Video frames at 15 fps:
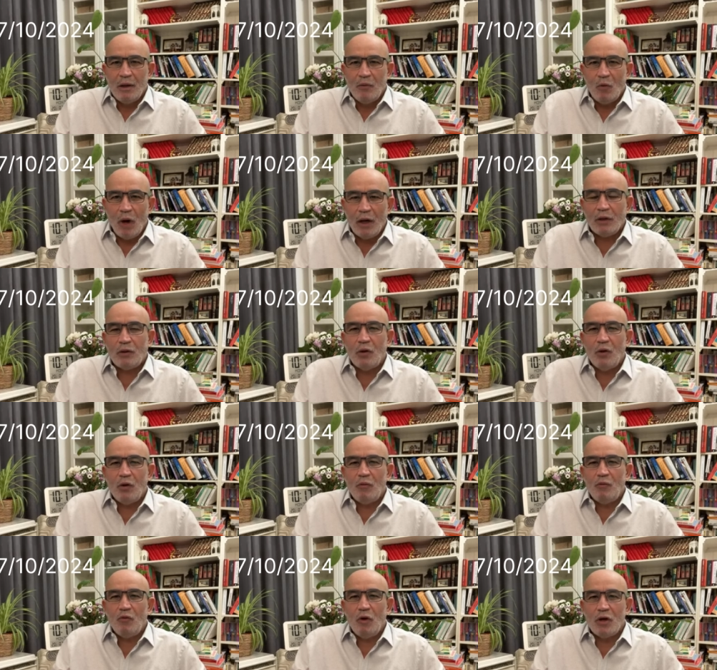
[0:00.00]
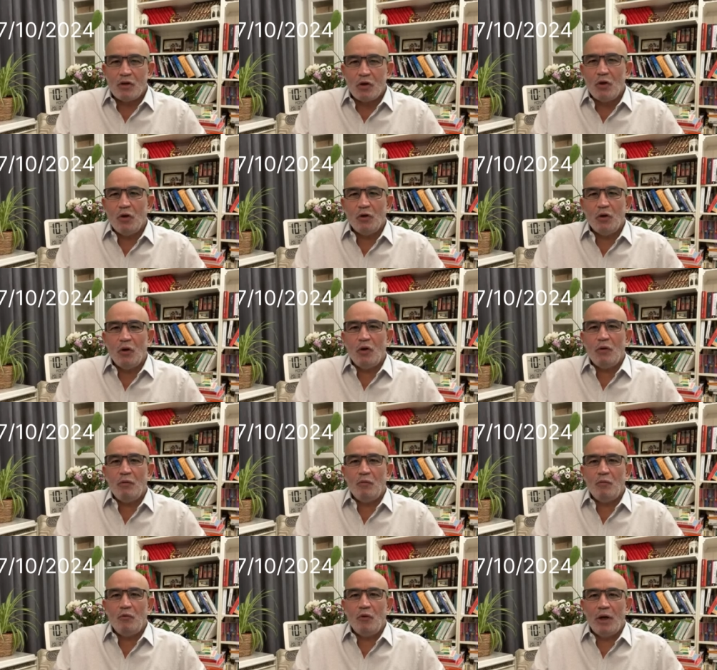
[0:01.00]
ووقتهم
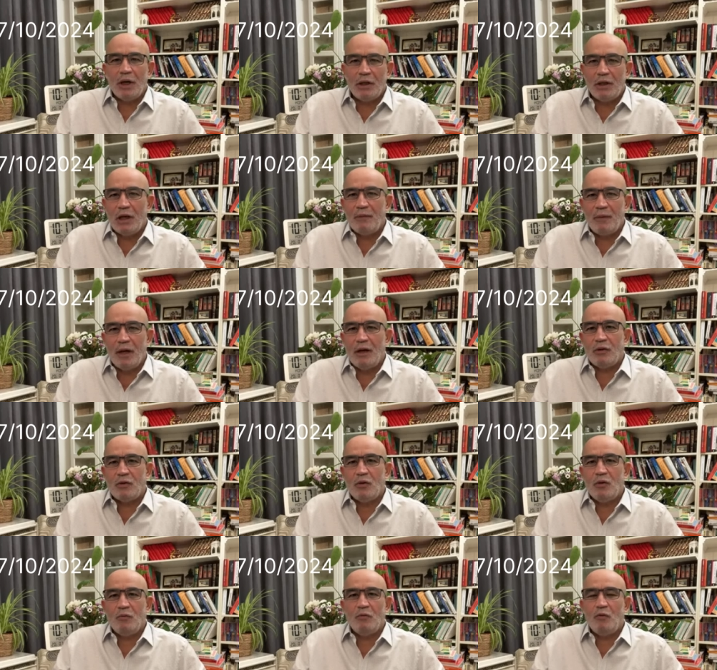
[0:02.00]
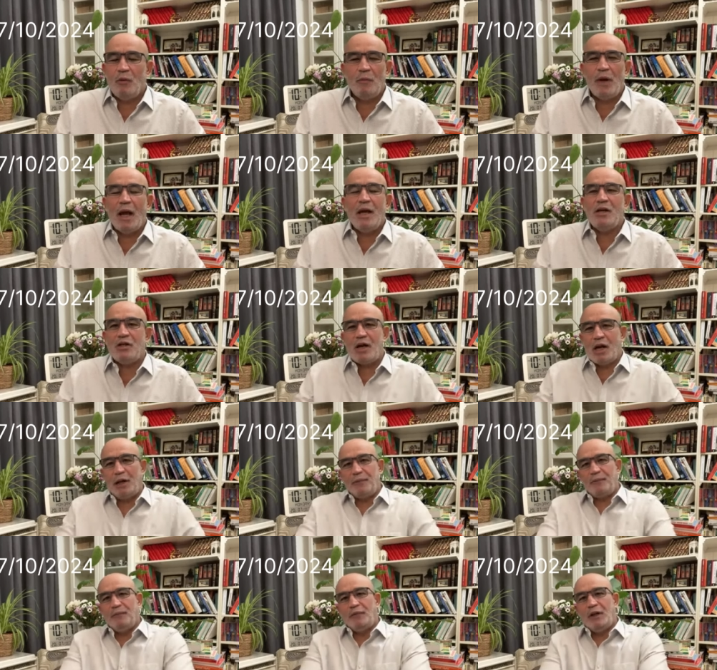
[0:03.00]
وجهدهم وكتاباتهم وباي شيء